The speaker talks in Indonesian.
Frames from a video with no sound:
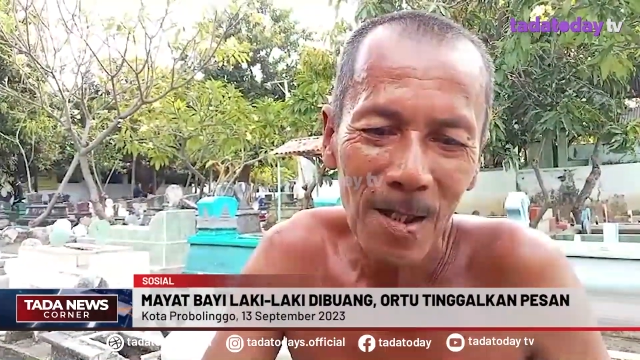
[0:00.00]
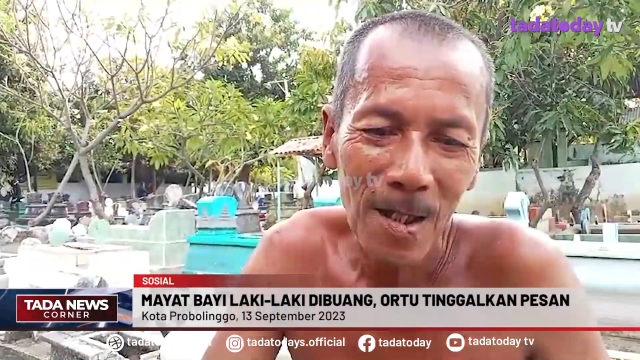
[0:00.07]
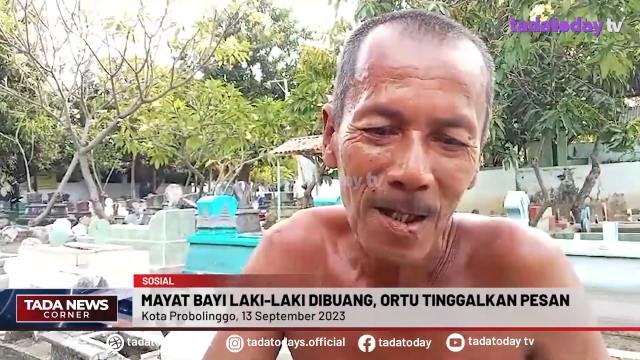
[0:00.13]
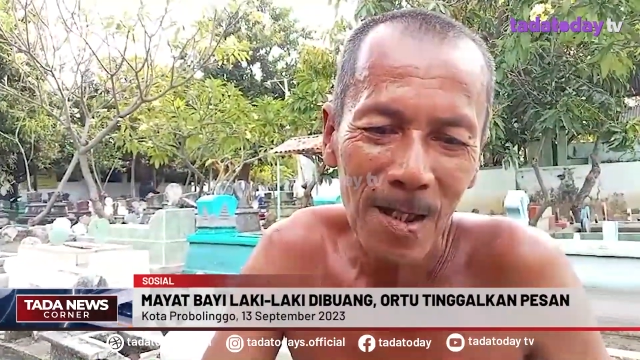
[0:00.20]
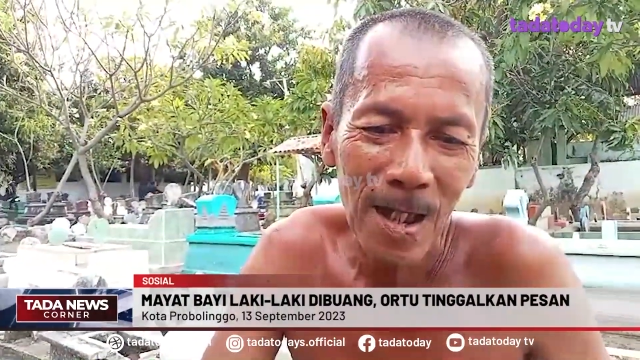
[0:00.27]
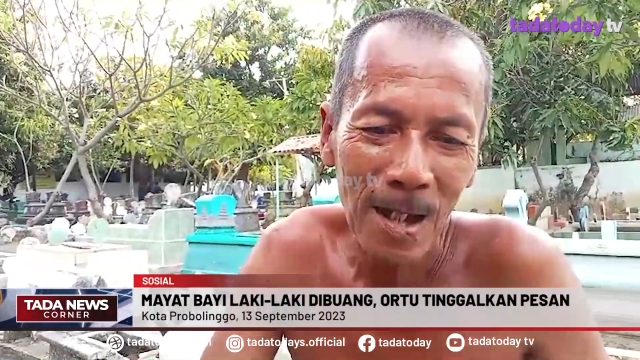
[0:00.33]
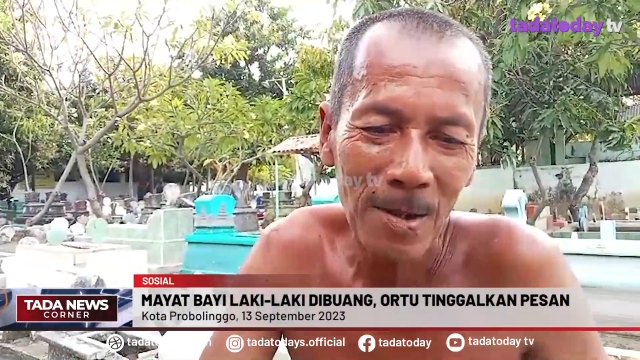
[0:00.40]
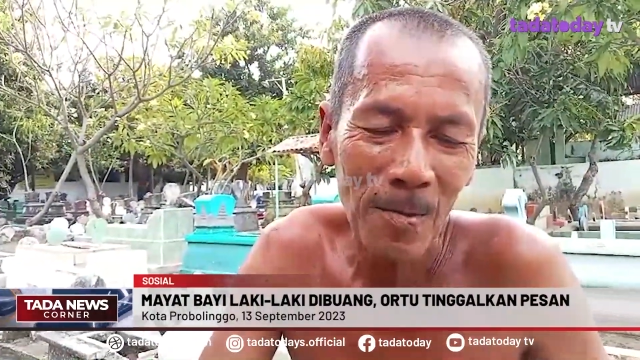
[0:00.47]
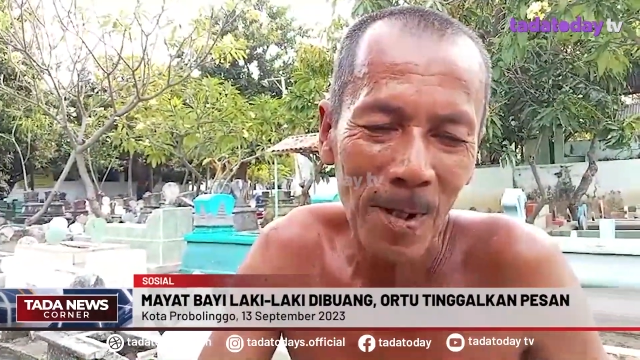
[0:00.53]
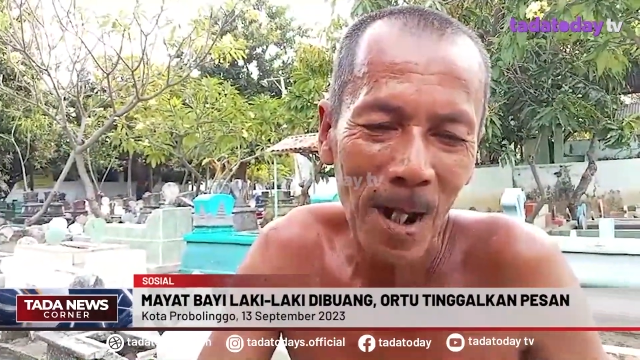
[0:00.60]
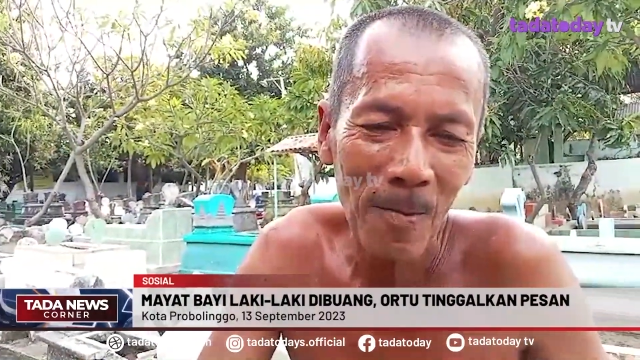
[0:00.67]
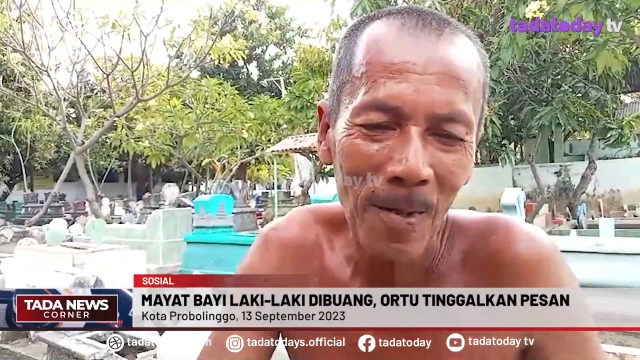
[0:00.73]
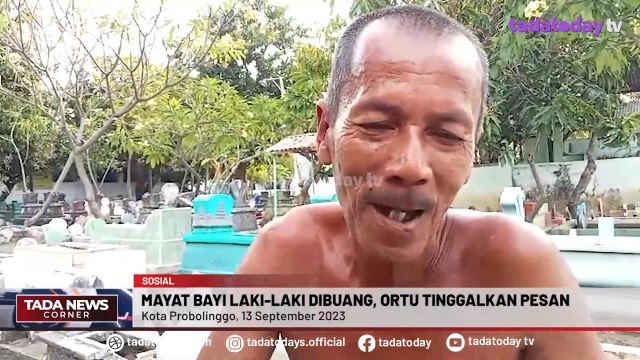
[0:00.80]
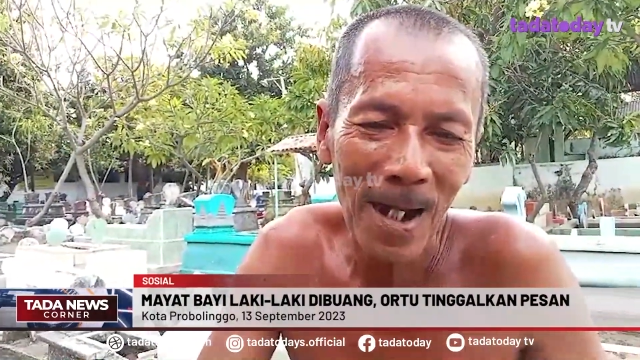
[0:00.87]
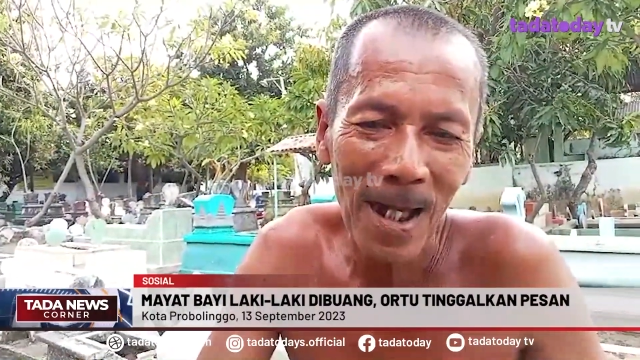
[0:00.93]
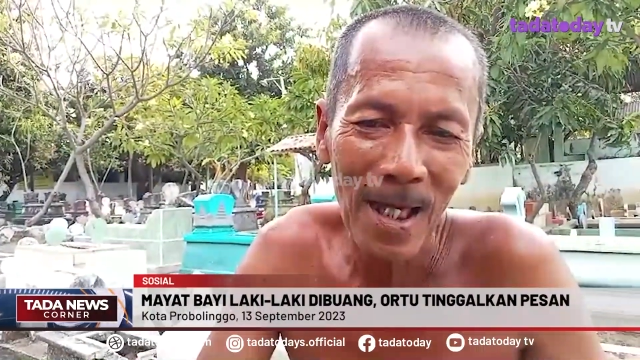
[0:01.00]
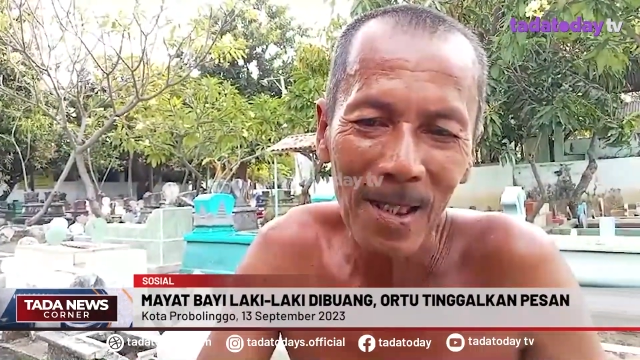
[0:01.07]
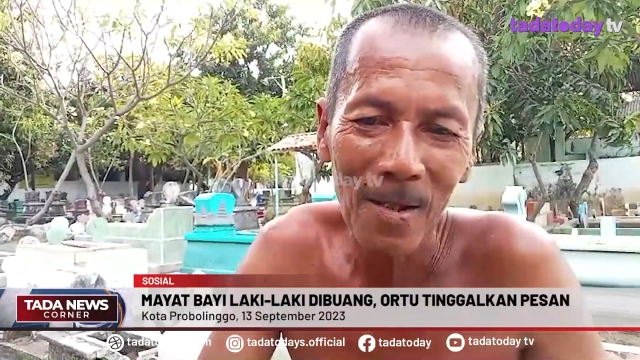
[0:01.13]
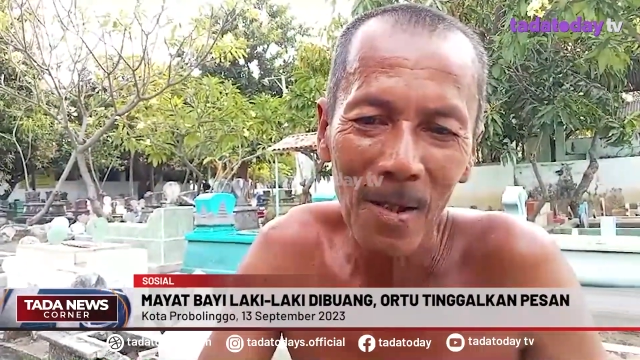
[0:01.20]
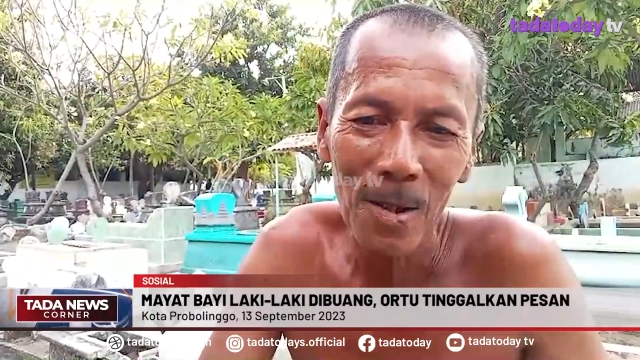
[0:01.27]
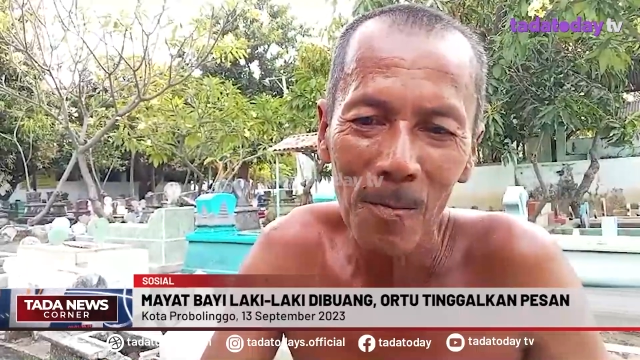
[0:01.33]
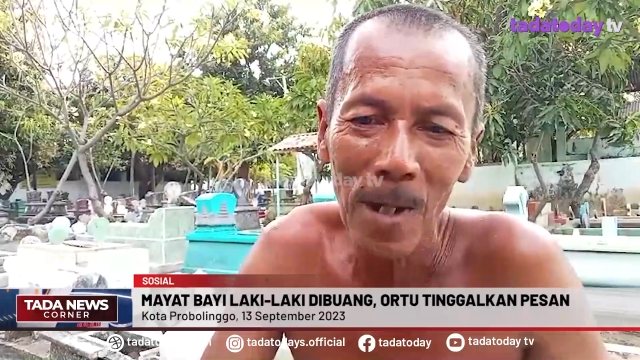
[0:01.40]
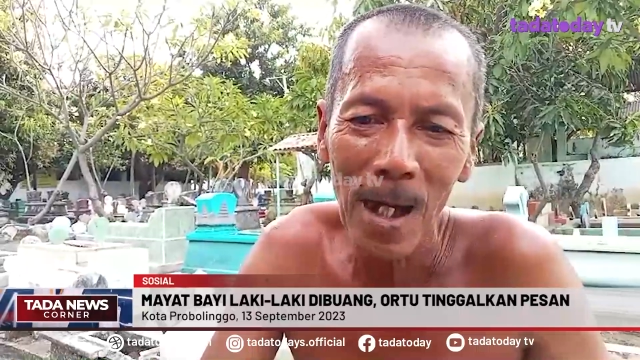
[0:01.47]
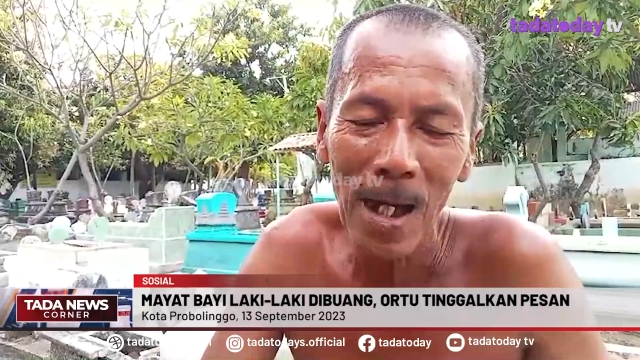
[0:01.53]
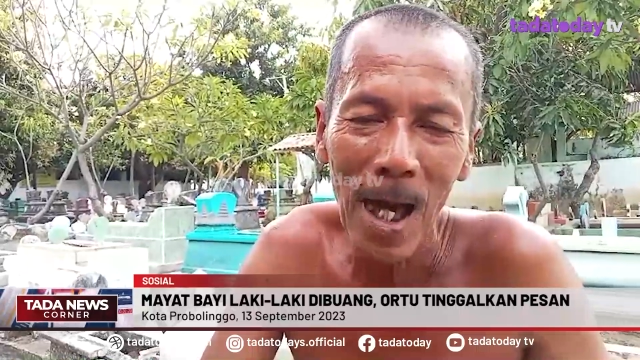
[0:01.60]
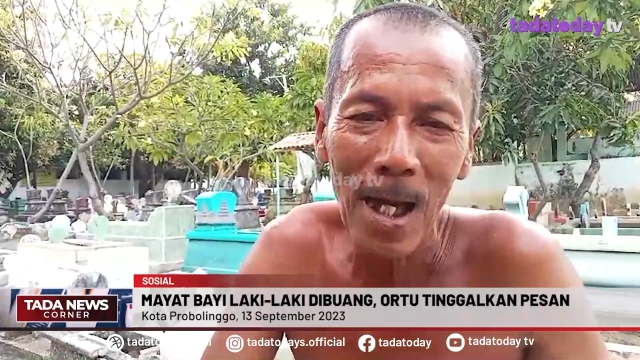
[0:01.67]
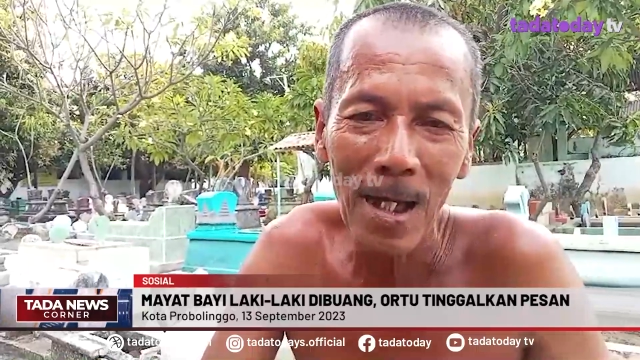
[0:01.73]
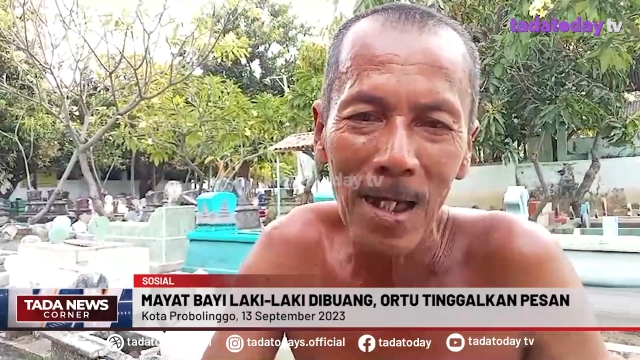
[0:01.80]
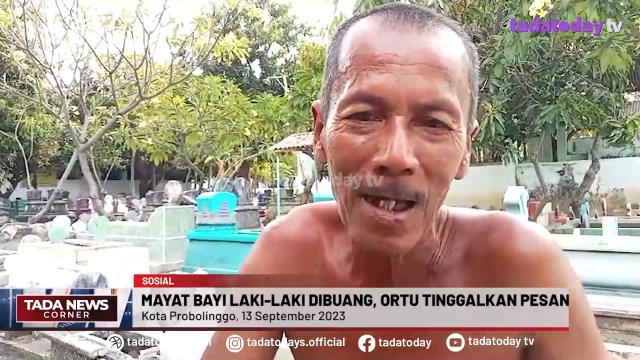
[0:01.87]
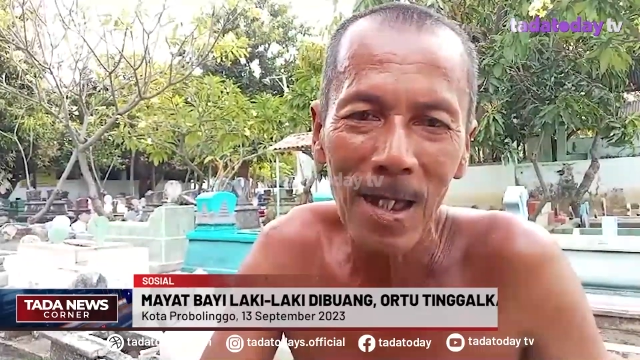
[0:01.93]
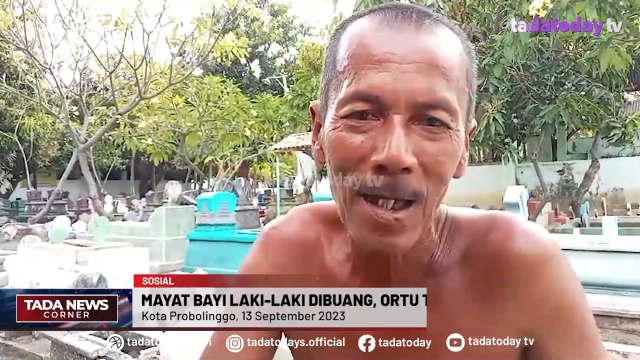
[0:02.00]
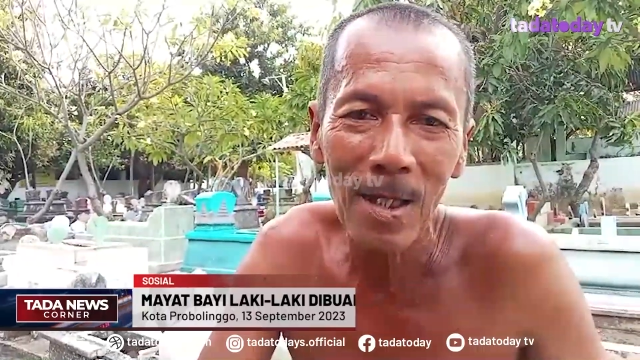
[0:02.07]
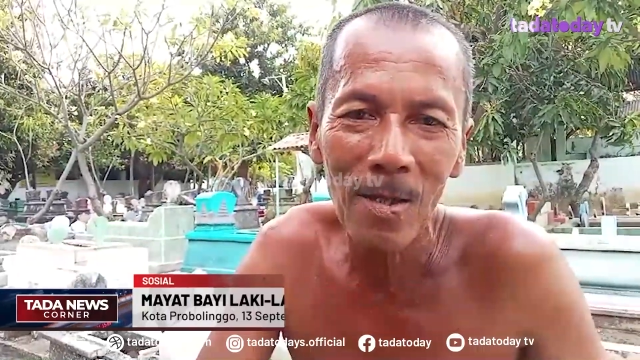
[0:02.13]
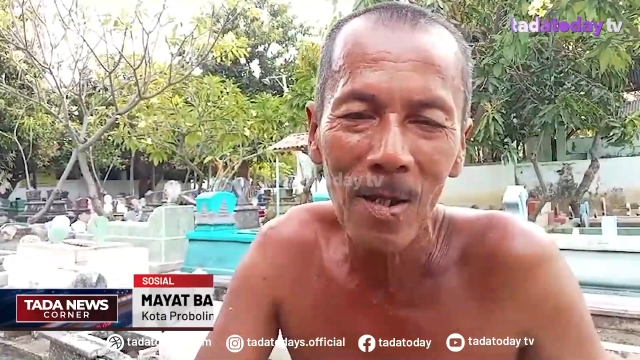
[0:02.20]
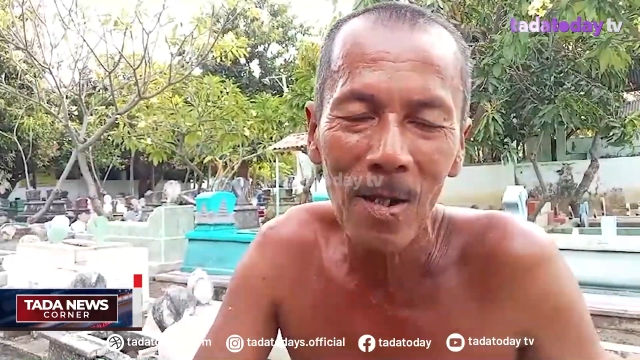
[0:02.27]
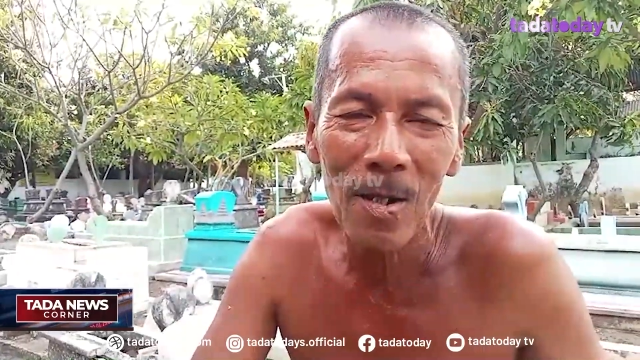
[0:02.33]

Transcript: dari bola barat kok tempat kaki gitu